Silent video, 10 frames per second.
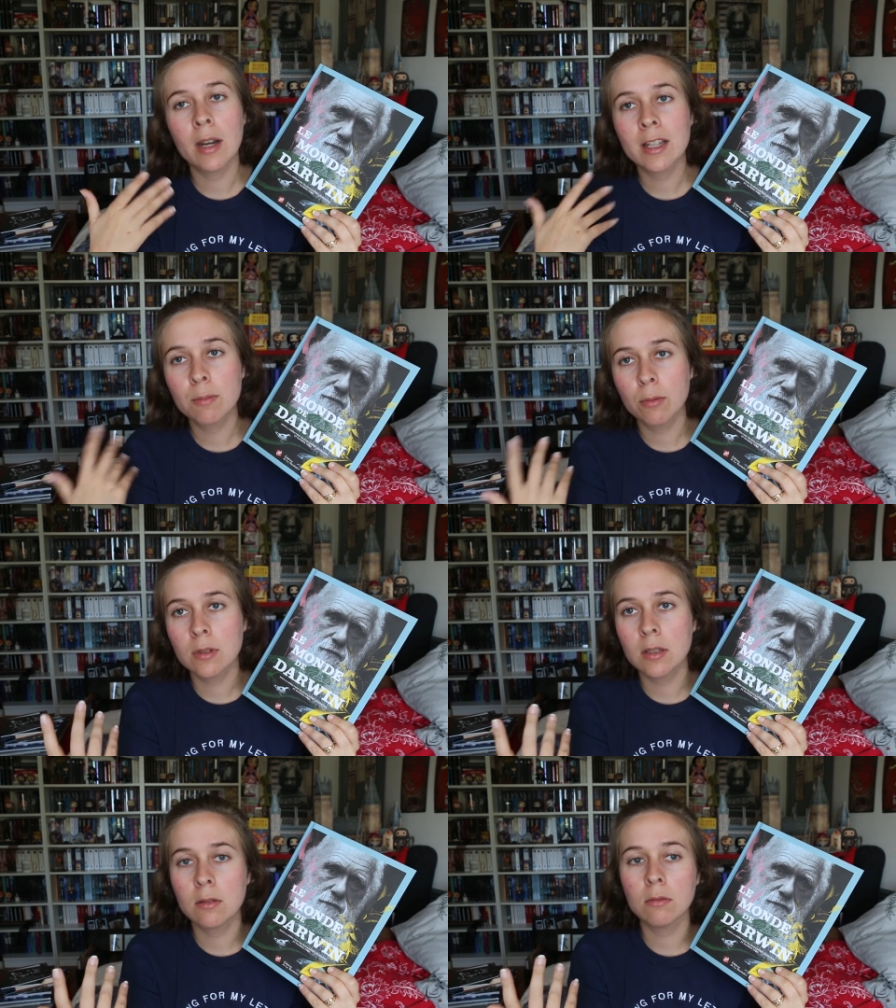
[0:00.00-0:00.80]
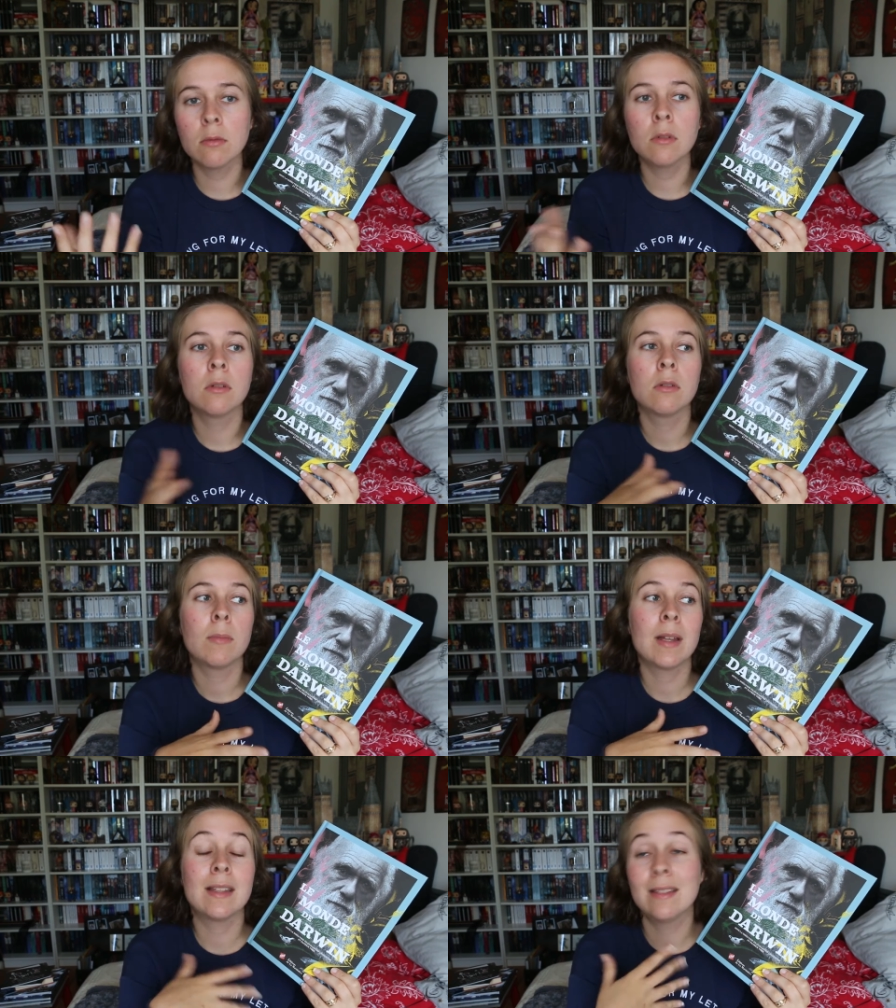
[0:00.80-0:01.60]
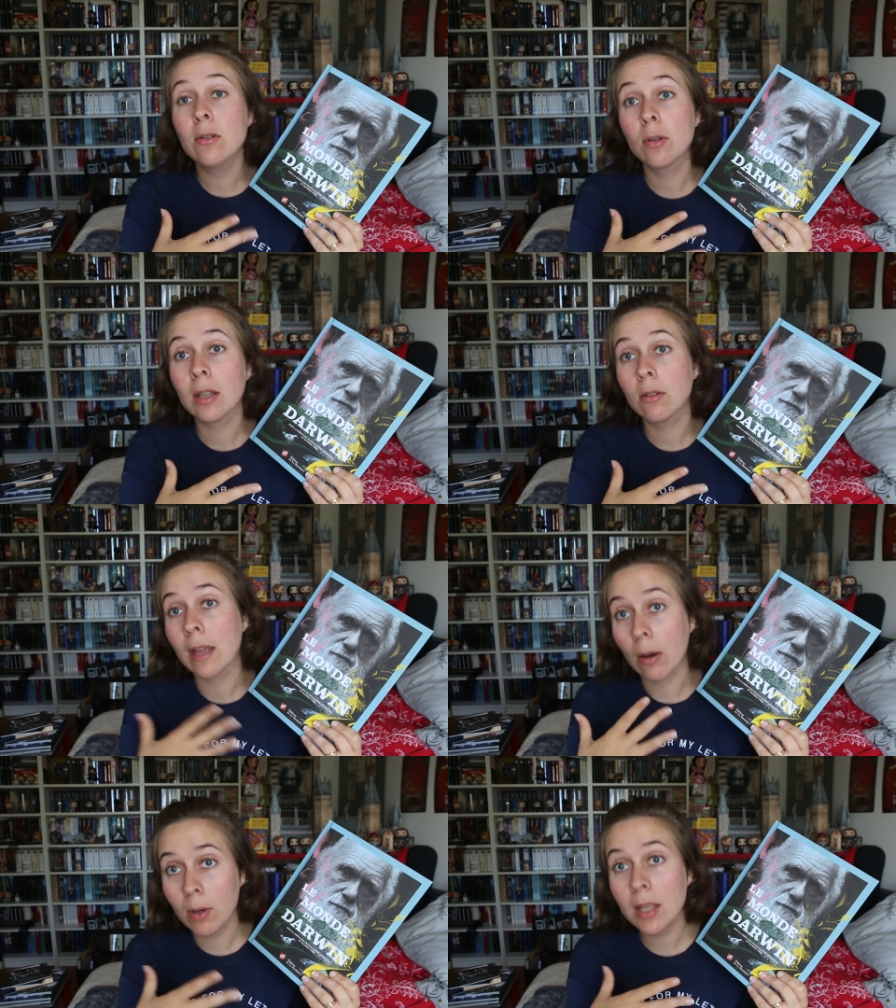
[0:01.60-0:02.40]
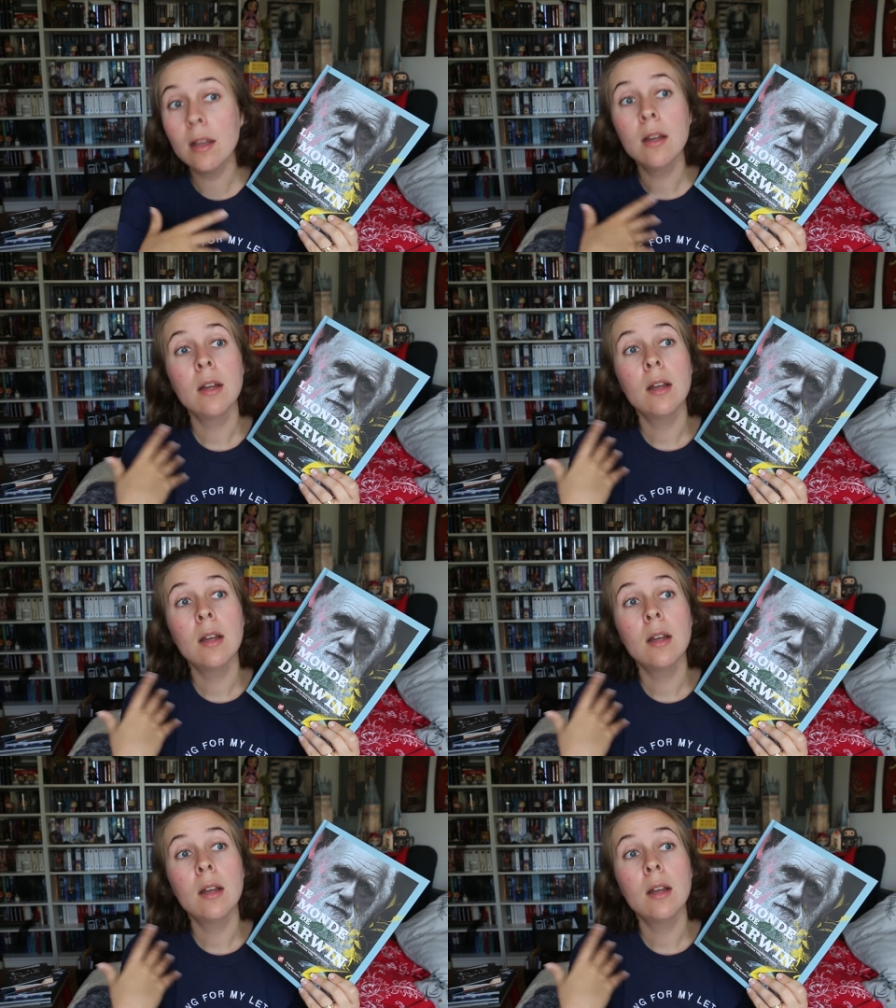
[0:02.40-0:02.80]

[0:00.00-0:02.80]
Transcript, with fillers: l'exposition euh, bah, des théories de Darwin,